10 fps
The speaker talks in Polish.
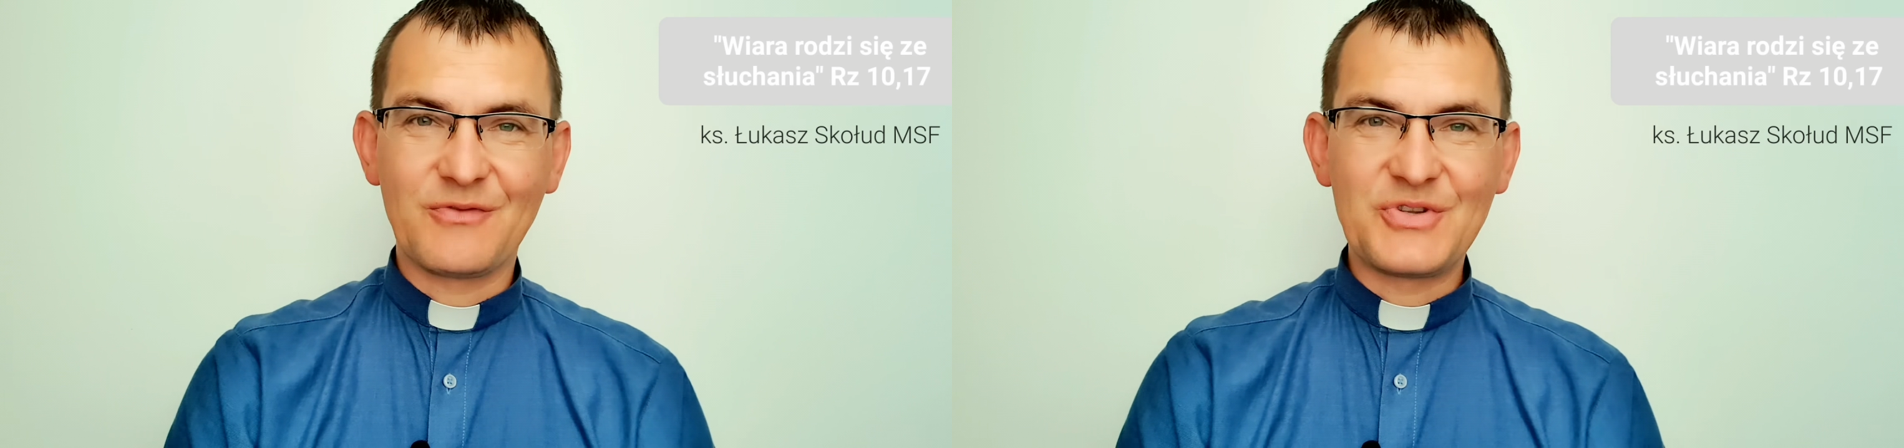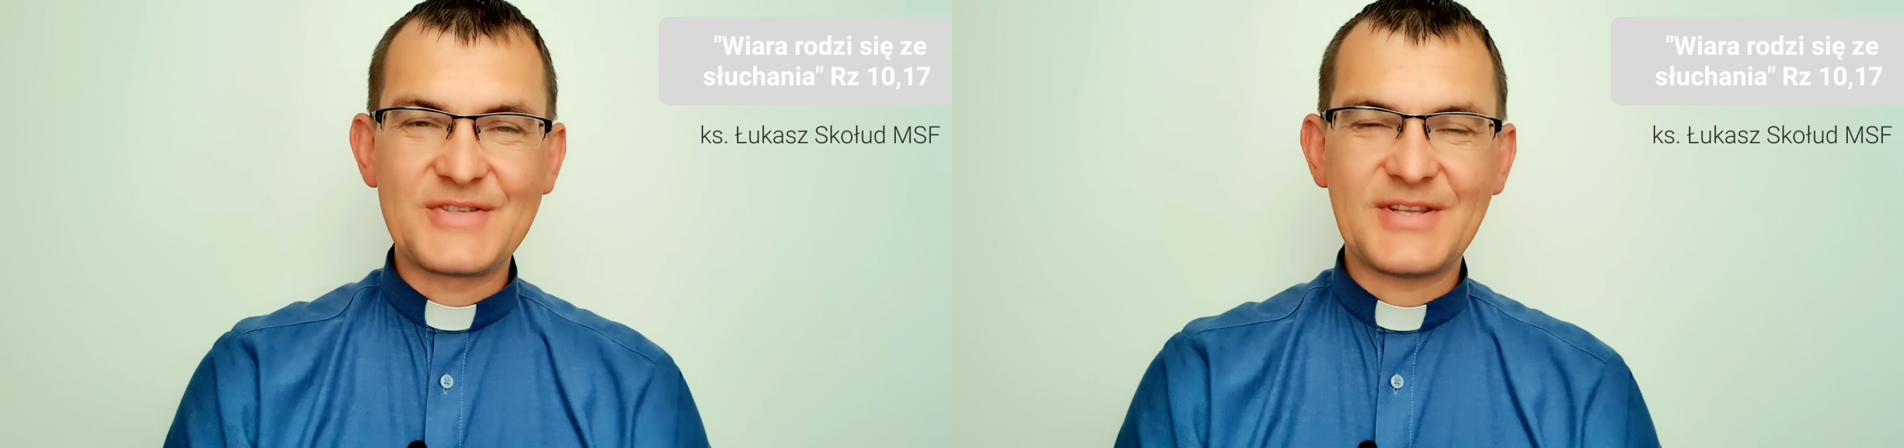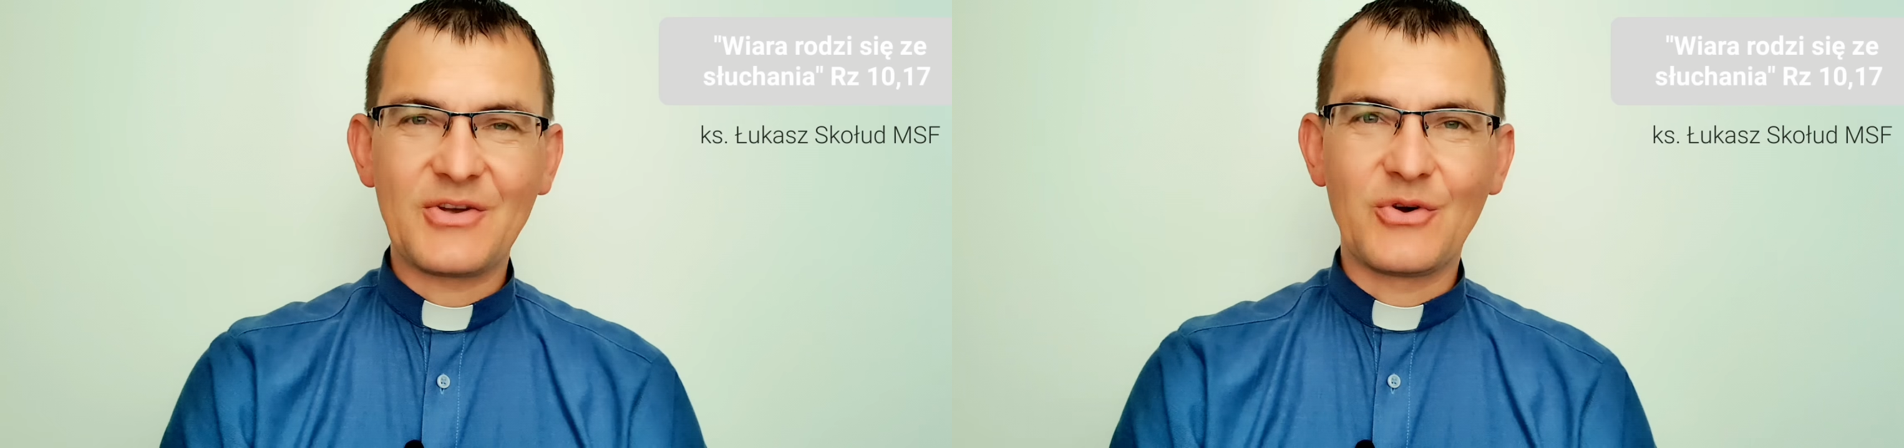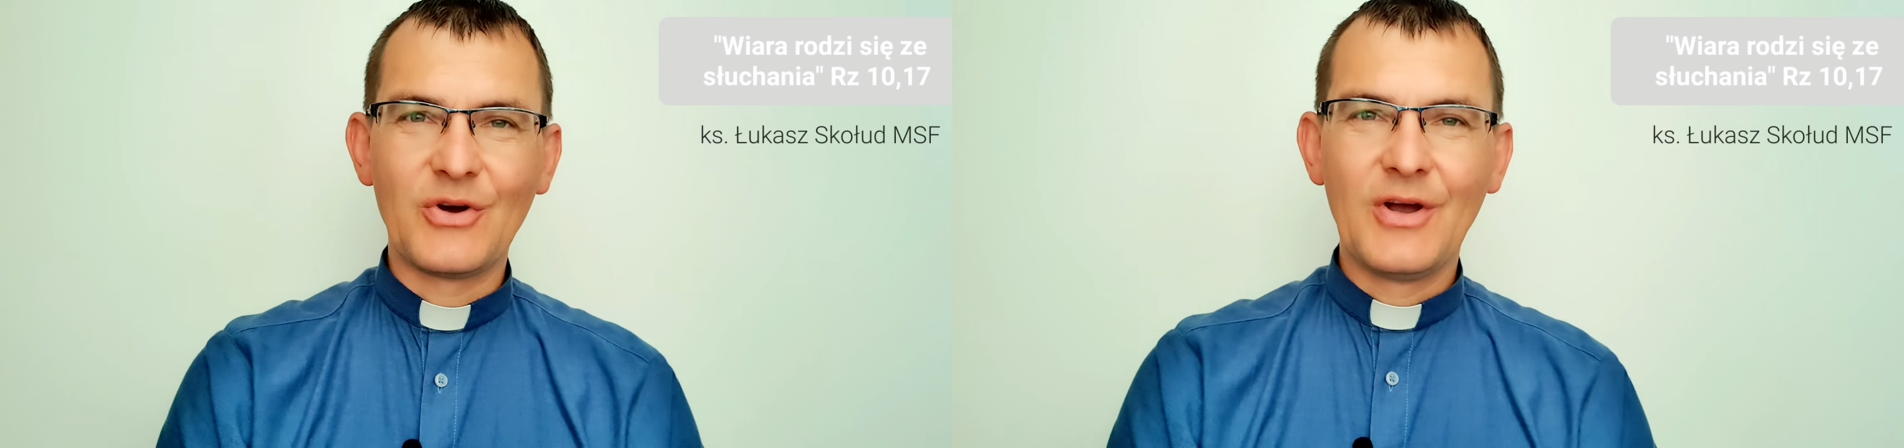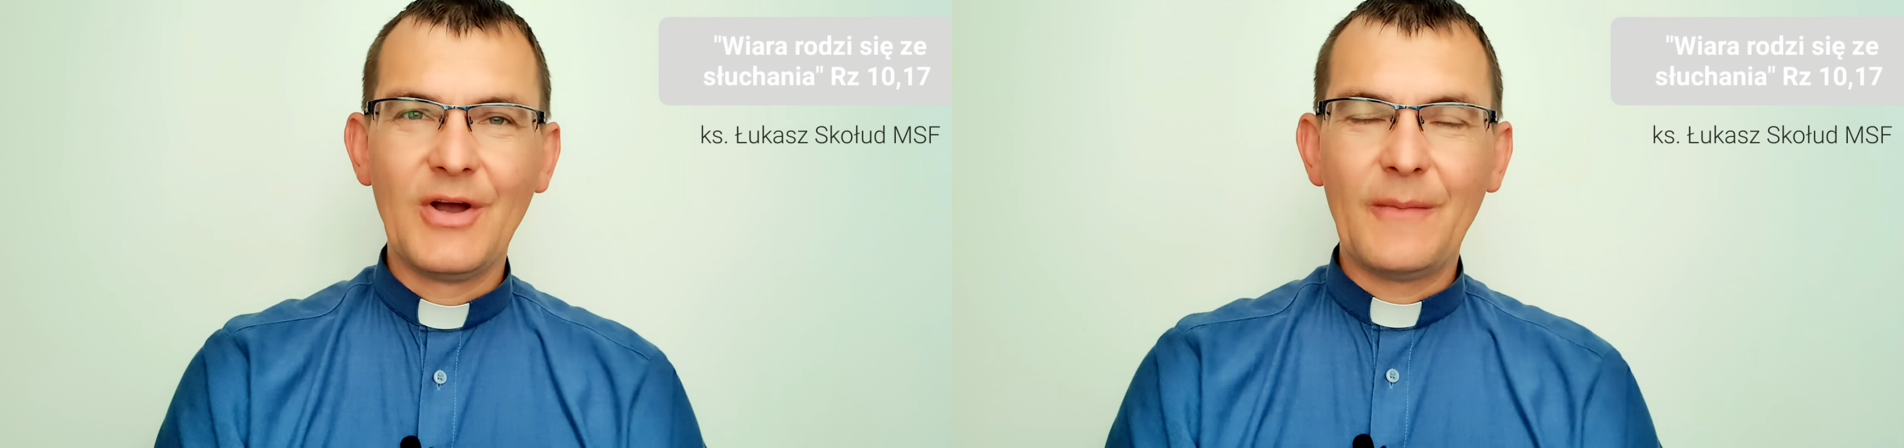
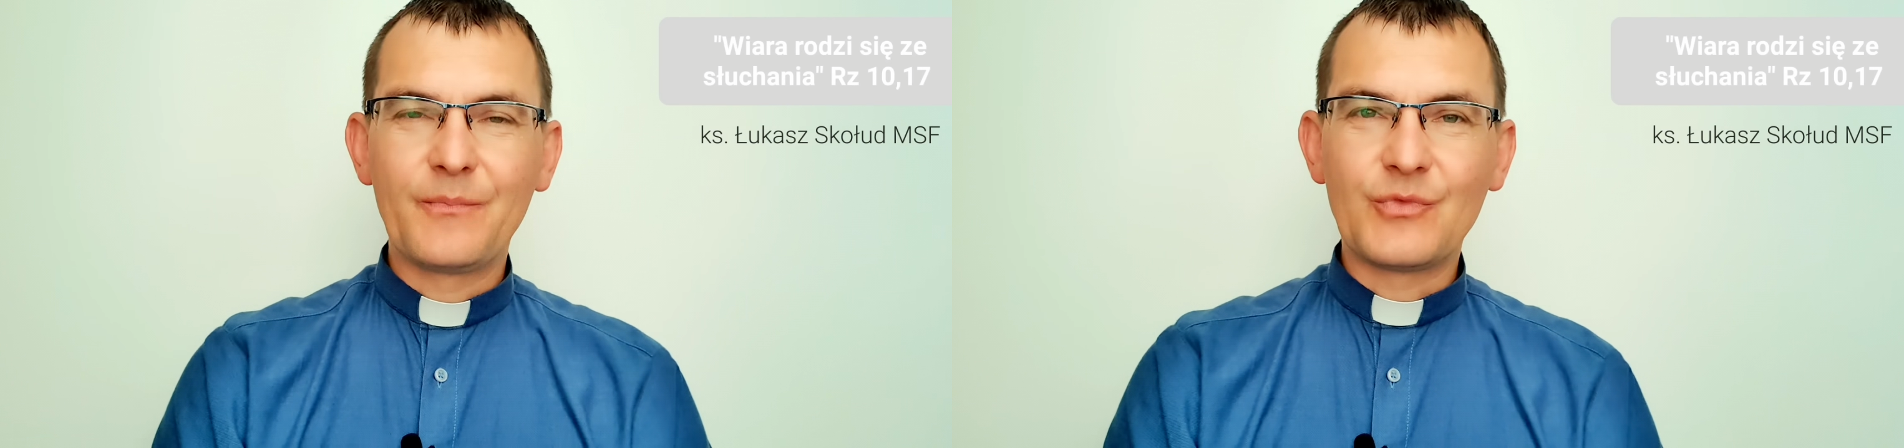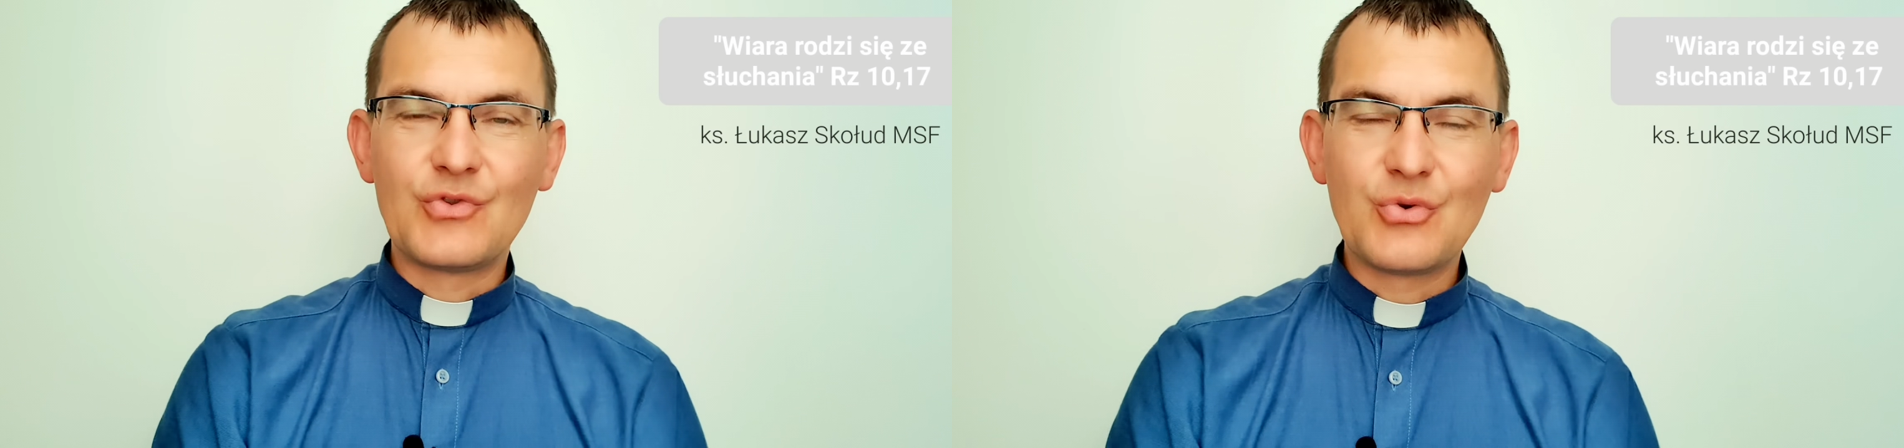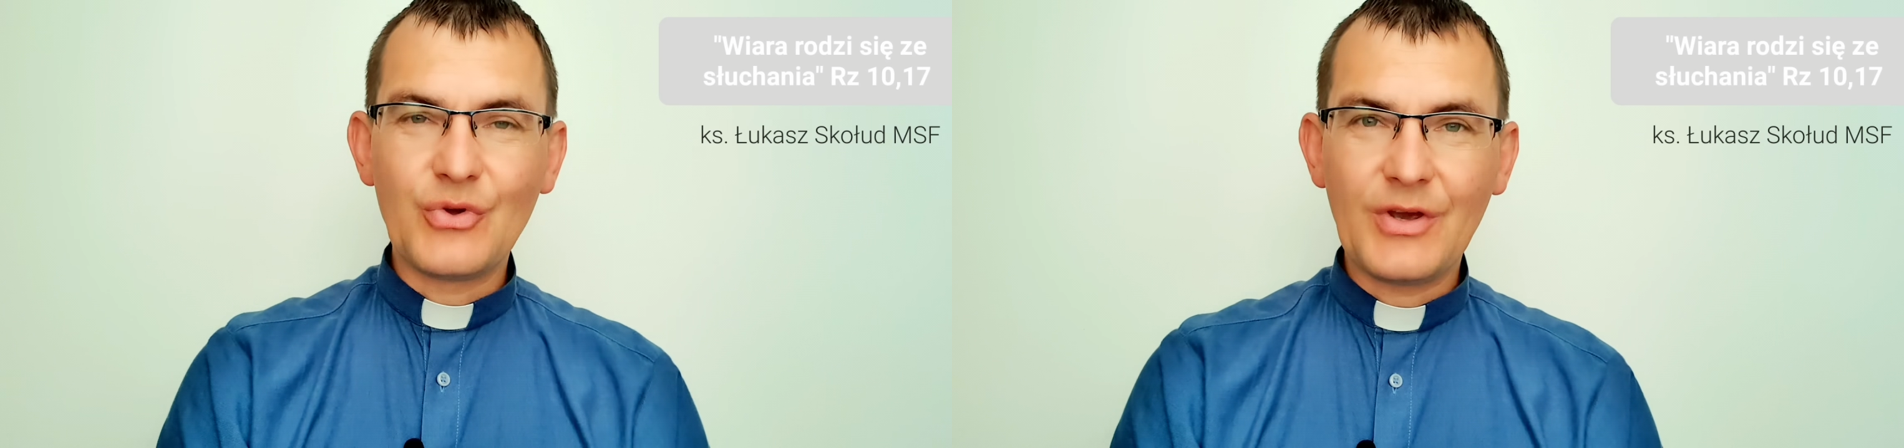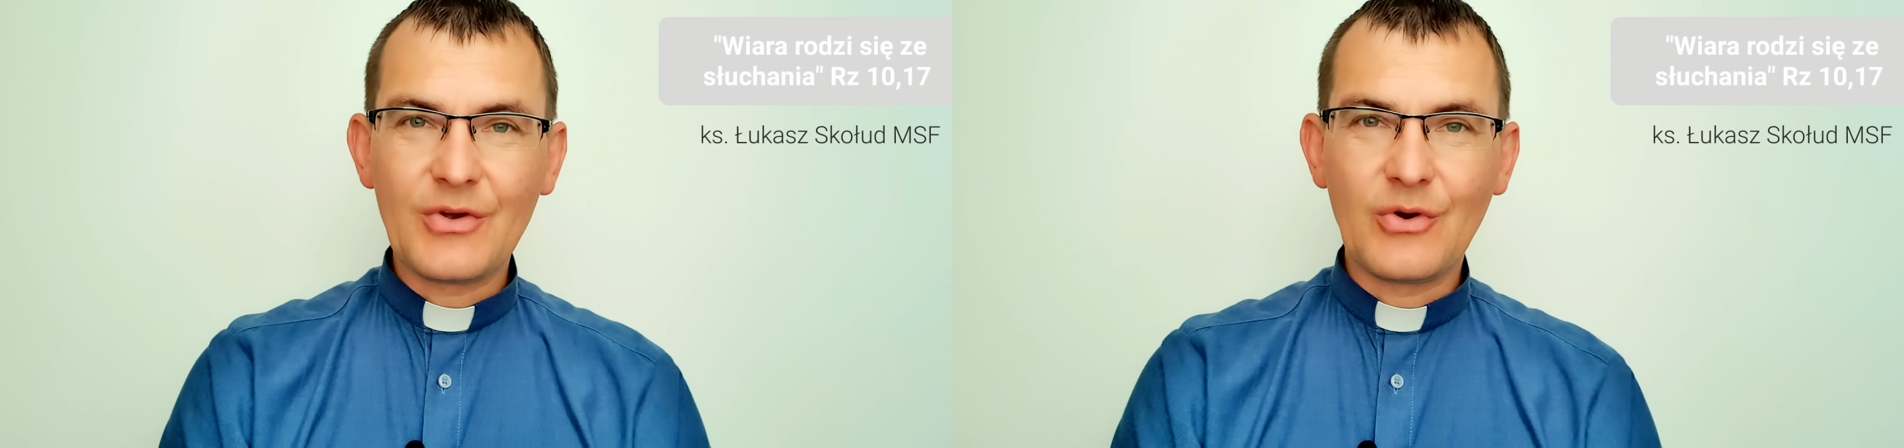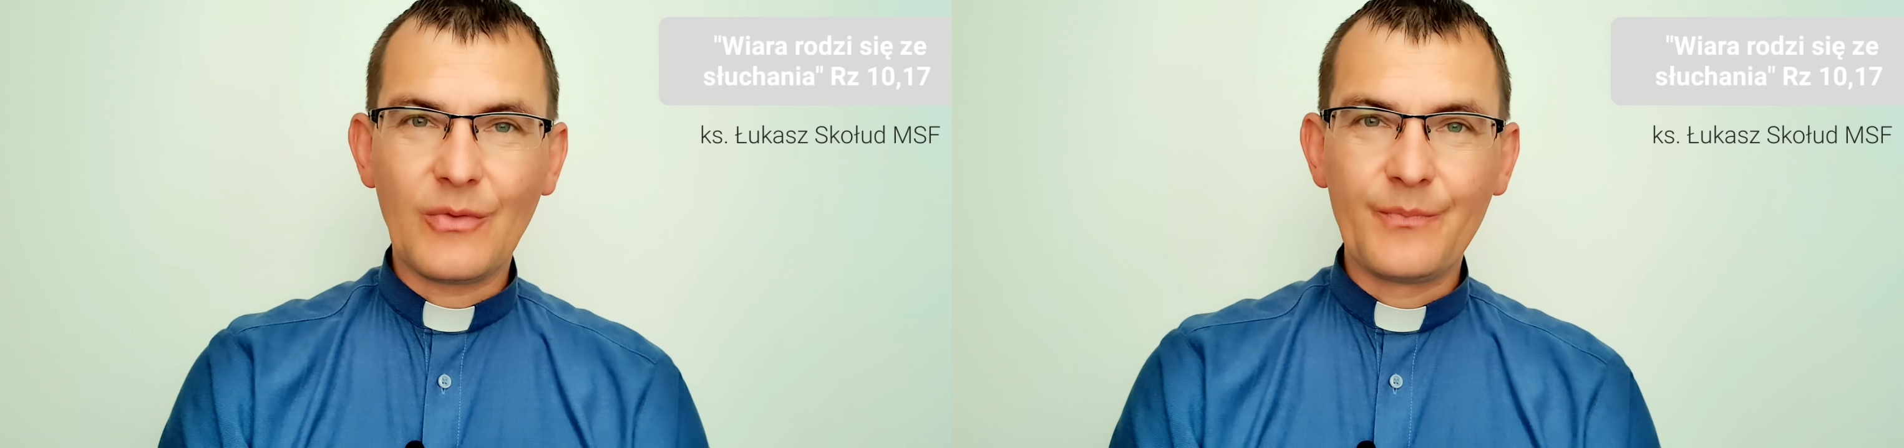
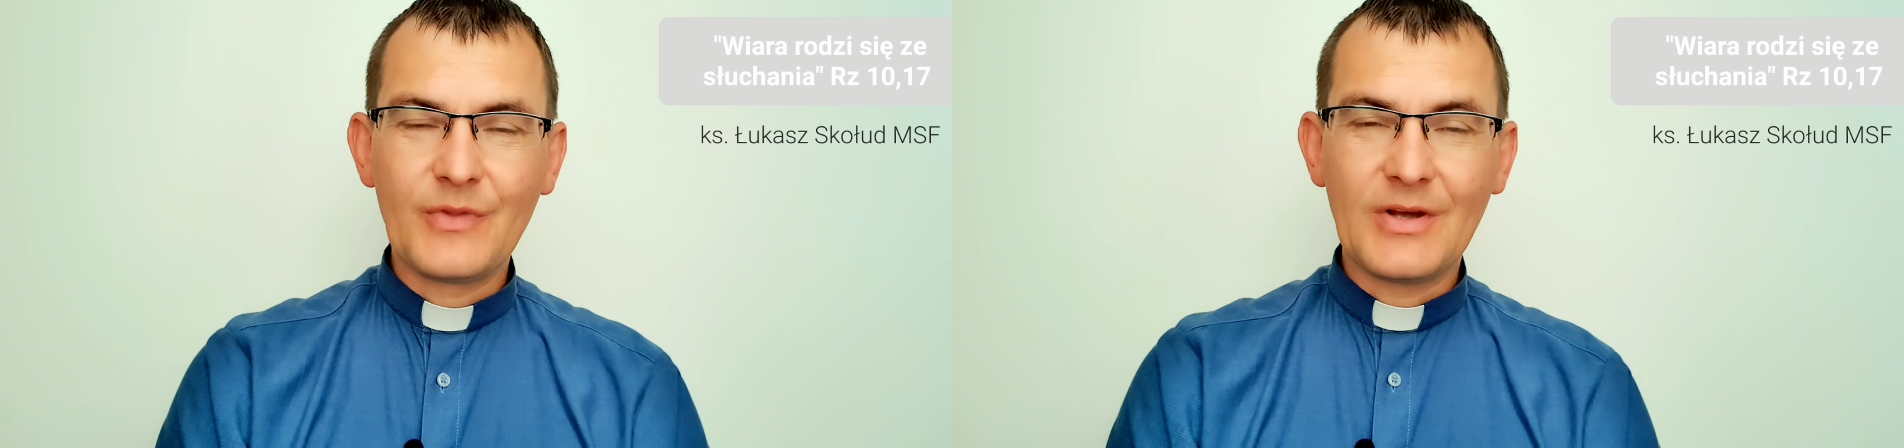22